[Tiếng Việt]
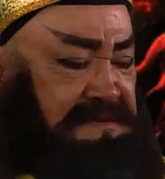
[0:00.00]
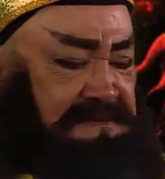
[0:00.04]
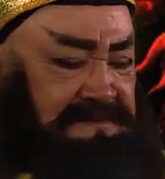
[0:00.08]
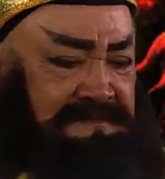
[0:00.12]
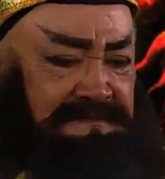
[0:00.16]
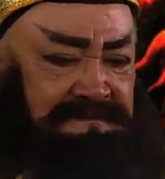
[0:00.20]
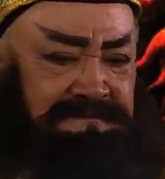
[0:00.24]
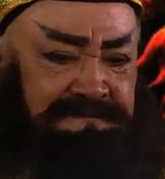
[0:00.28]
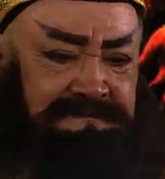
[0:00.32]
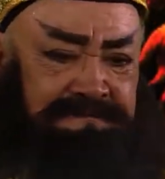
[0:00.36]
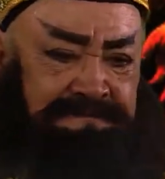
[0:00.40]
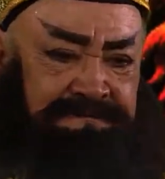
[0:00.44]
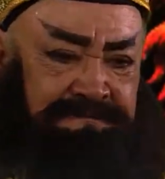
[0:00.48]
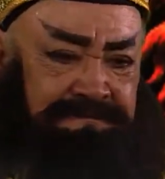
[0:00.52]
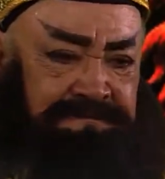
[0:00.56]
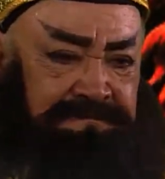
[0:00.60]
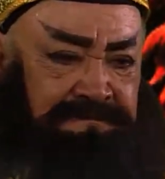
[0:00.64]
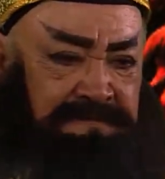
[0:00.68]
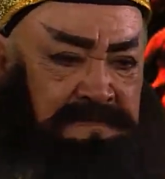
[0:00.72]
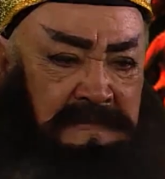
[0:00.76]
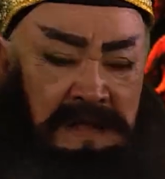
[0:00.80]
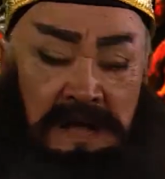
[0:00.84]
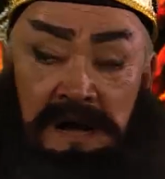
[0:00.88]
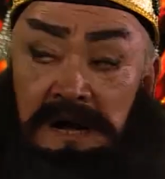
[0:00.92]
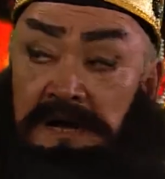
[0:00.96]
dương
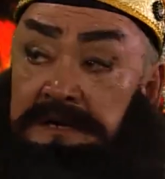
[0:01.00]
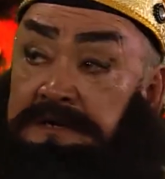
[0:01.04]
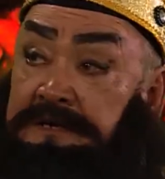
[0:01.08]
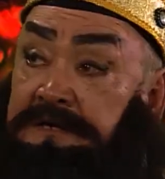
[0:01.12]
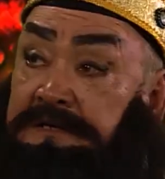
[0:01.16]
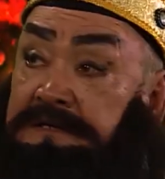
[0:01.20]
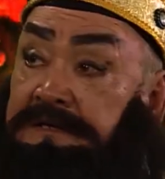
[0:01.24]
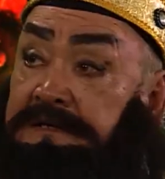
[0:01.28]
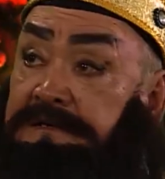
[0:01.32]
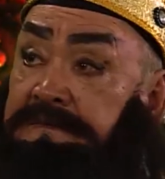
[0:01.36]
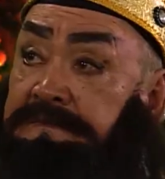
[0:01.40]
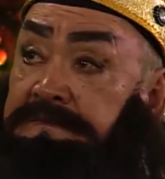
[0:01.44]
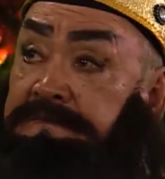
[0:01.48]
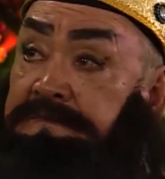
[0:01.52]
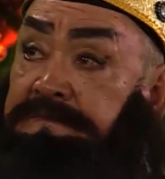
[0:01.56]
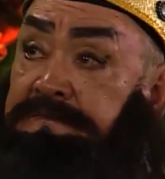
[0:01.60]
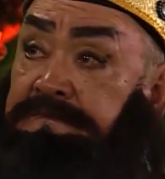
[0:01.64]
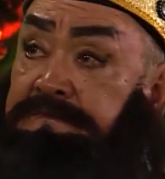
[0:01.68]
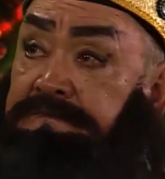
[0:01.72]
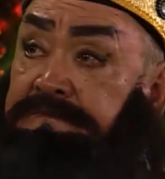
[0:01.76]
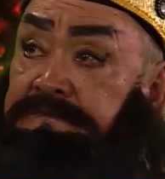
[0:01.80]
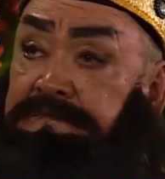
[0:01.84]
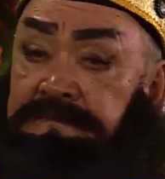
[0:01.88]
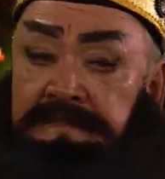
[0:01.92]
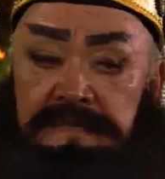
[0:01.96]
Hơn nữa
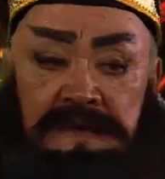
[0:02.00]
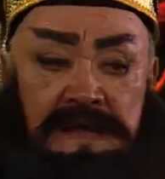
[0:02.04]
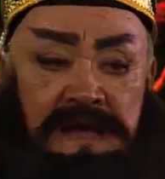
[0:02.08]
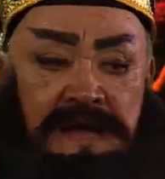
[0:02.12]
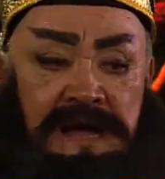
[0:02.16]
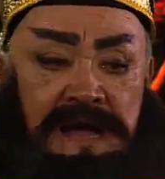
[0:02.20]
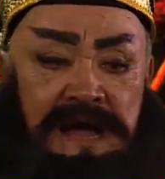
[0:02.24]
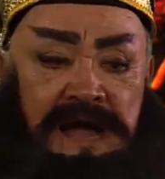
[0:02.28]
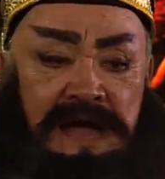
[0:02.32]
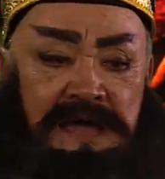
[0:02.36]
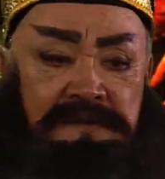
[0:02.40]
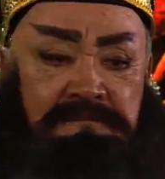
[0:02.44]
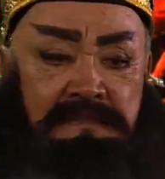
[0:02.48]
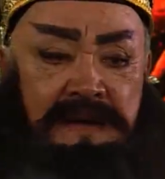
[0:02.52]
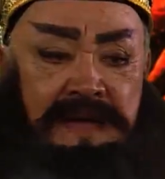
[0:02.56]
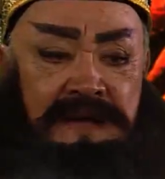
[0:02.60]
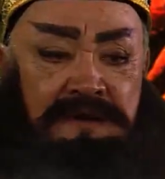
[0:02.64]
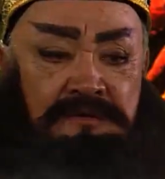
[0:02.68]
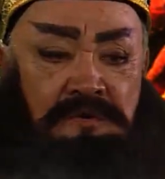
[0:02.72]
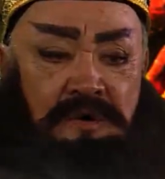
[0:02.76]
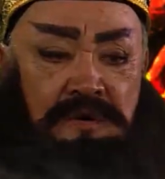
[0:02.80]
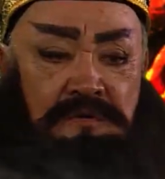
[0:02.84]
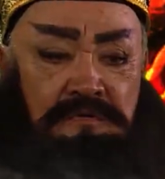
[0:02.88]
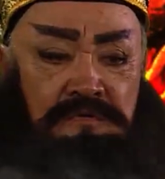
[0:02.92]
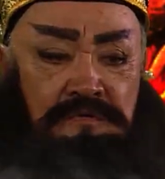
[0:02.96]
hai
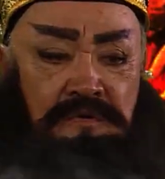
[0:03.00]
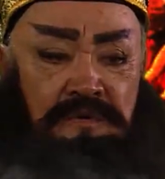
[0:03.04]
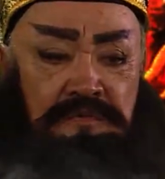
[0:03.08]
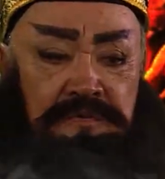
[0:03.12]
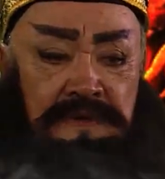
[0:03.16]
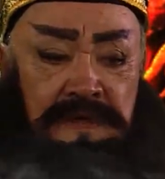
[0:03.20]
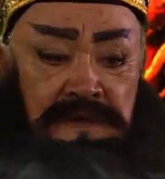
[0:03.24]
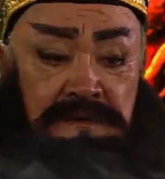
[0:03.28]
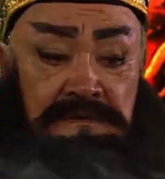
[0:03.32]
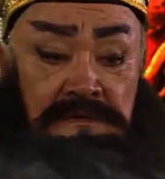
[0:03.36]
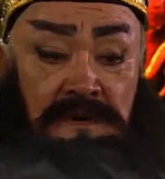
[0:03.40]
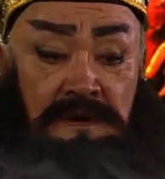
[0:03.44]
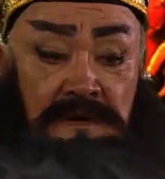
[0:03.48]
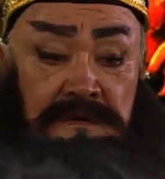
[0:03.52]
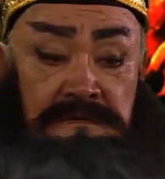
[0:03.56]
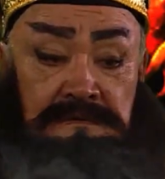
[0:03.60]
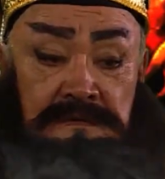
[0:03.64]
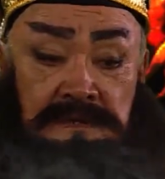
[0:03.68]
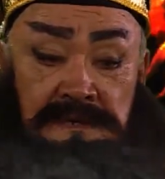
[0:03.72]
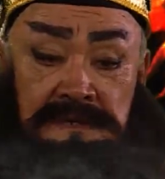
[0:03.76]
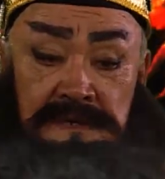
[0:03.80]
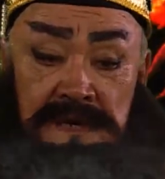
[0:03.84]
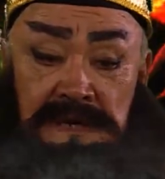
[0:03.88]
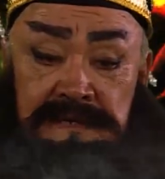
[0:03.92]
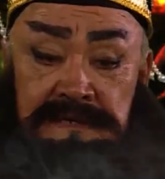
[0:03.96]
mẹ con quyền thị sẽ
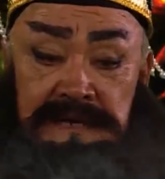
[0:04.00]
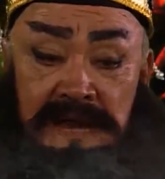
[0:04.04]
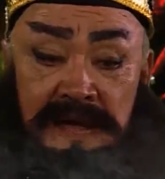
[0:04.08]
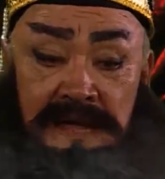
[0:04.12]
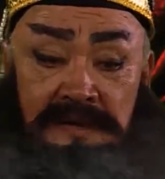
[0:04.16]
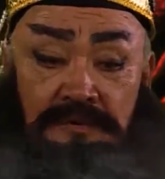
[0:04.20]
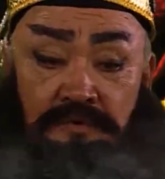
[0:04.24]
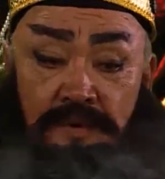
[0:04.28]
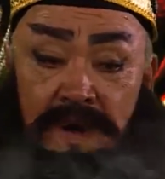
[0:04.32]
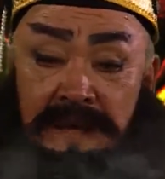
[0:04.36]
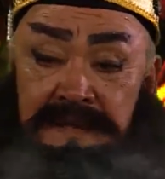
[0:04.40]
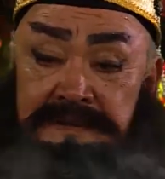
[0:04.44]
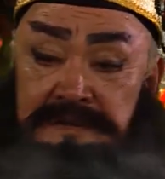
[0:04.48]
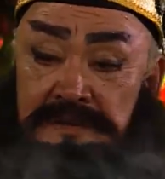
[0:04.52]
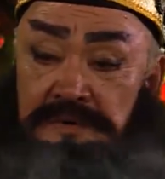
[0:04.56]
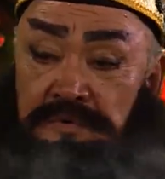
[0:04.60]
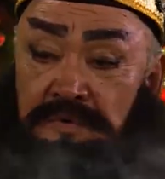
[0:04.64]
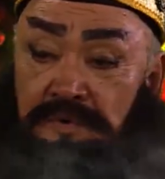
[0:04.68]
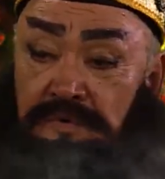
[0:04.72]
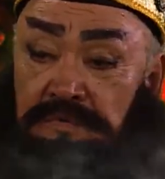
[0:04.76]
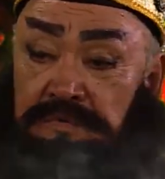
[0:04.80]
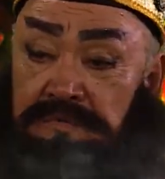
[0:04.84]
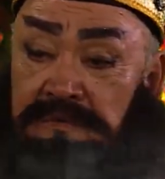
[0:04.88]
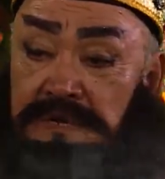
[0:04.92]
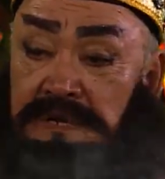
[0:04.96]
phải trải qua
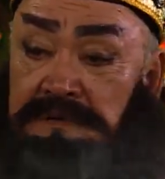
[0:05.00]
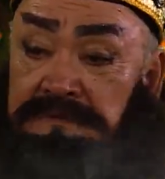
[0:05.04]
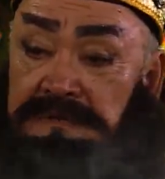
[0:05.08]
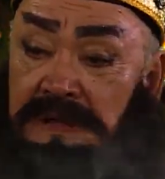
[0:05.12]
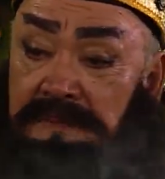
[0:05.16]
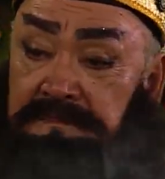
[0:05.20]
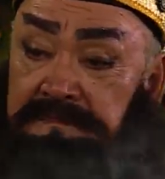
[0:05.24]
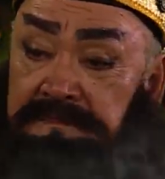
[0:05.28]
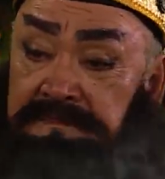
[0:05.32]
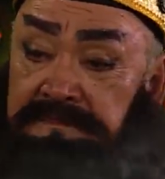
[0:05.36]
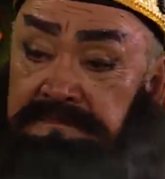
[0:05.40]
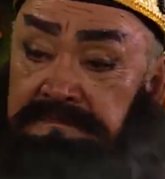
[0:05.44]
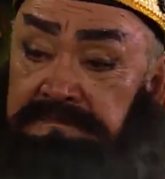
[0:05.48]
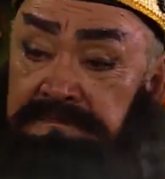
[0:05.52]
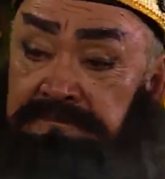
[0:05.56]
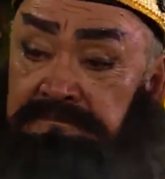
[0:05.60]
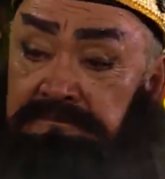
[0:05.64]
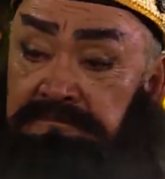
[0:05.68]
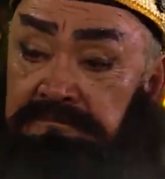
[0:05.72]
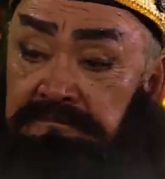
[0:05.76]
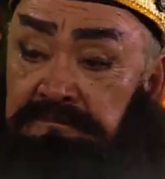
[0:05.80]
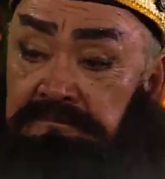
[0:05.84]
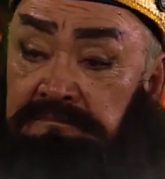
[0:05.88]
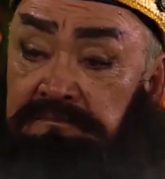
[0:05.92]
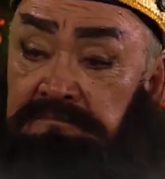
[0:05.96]
nhiều thử thách
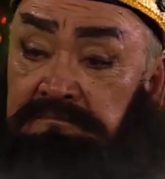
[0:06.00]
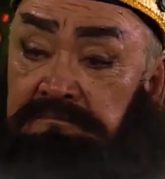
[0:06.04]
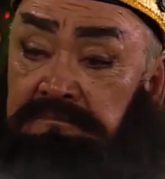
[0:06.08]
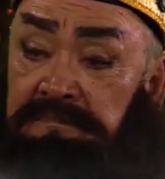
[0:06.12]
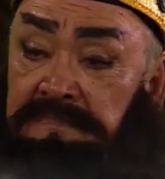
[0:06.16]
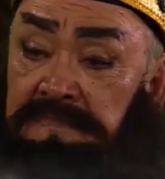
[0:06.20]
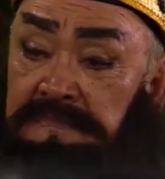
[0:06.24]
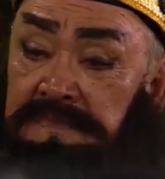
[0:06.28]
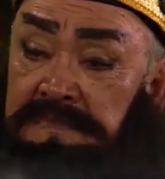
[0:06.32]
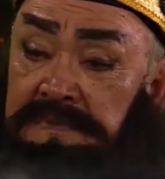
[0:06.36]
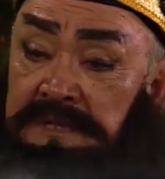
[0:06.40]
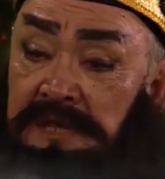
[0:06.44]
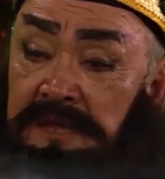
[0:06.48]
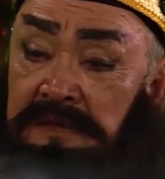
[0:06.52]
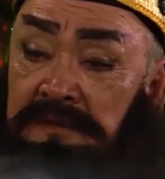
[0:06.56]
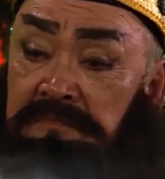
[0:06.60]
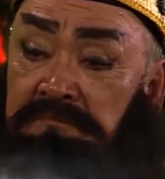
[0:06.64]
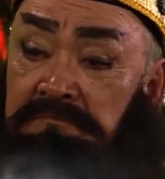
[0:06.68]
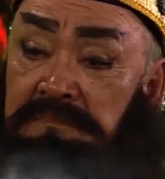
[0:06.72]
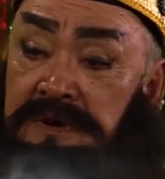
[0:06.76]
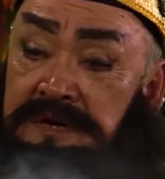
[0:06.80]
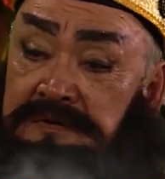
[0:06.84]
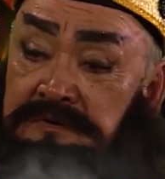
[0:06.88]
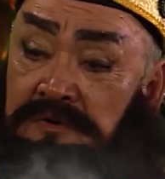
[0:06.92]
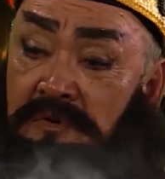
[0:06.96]
thì
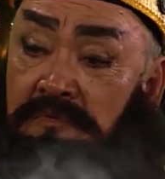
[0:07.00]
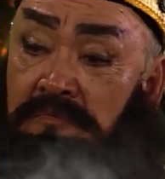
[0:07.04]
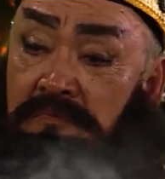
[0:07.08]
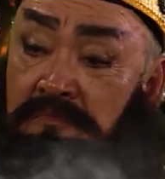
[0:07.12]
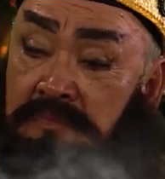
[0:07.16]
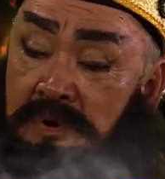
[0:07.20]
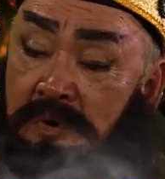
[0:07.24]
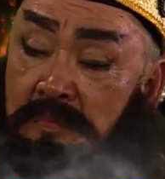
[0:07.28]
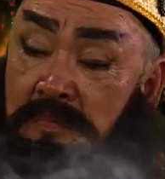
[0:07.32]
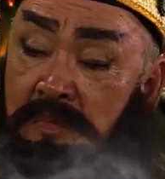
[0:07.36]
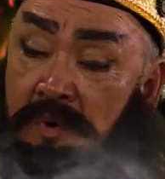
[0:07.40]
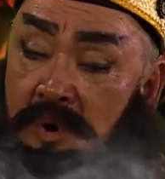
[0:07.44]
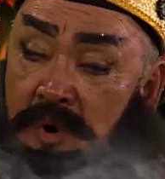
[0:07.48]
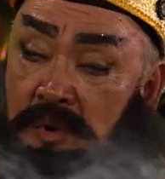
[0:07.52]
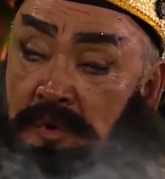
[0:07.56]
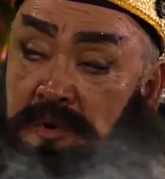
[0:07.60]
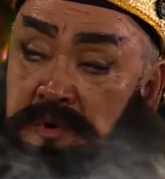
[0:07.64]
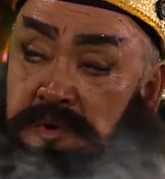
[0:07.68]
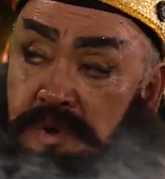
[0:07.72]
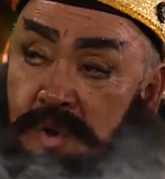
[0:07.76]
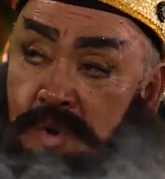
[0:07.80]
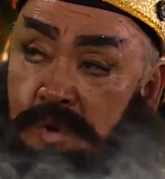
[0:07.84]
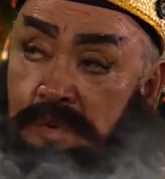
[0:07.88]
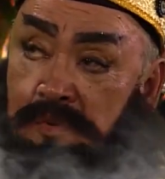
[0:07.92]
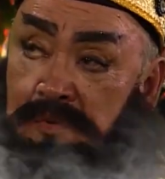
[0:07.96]
mới trùng phùng hội
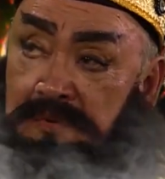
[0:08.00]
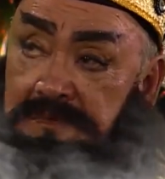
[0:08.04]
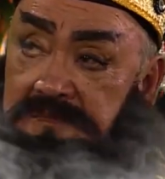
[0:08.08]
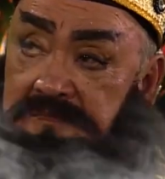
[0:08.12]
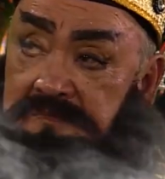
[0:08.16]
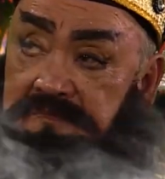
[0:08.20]
ngộ